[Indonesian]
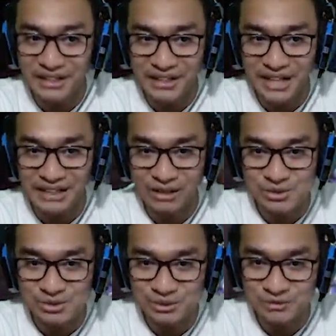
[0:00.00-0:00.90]
Ternyata
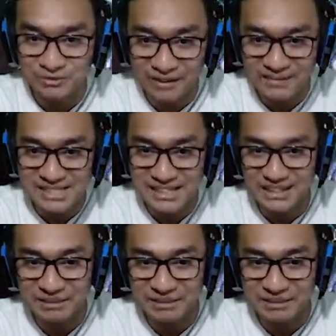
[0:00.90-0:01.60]
gue survive di sini